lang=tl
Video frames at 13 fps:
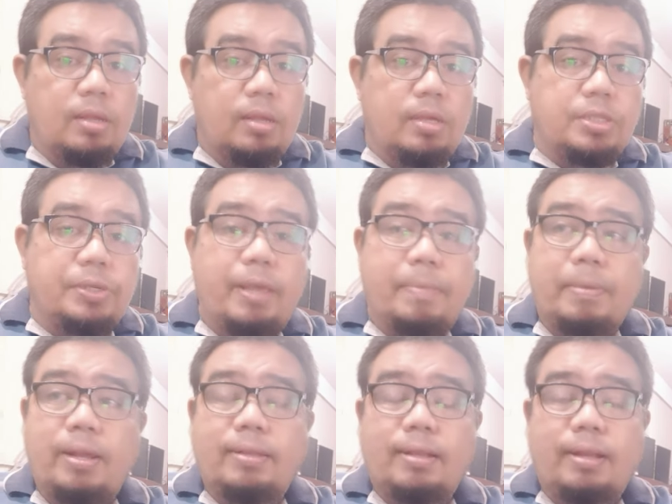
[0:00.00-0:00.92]
So
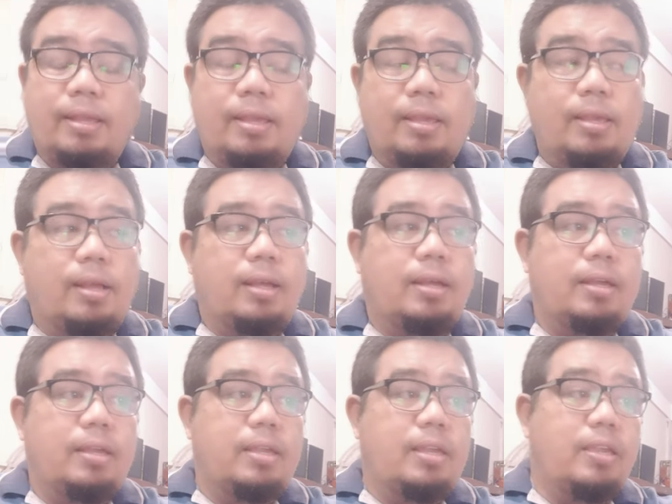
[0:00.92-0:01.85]
definitely,
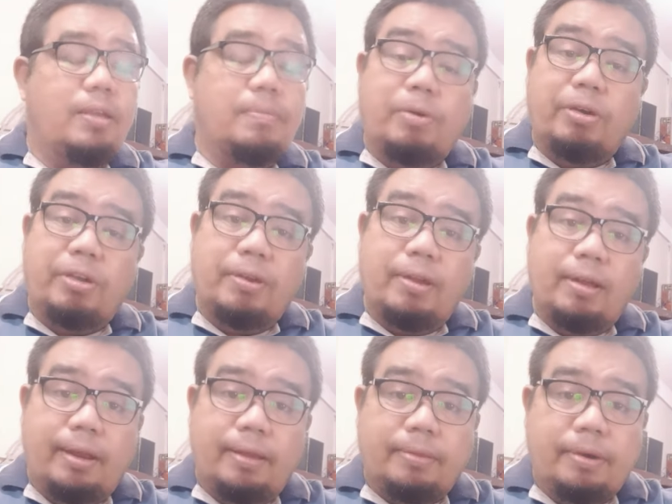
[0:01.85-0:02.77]
uh, hihingan po kayo ng
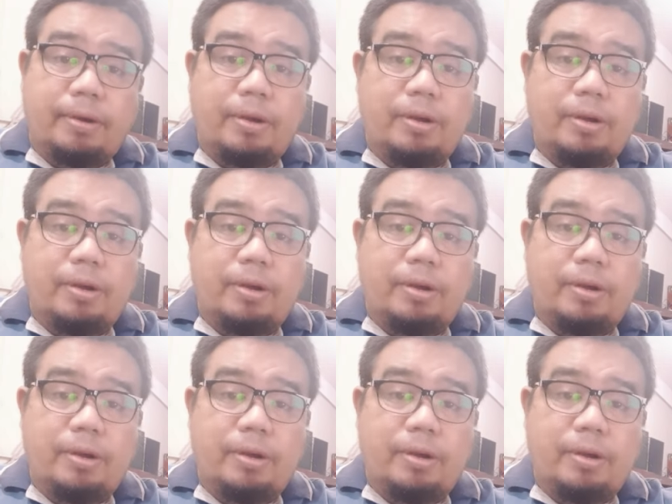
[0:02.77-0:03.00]
letter.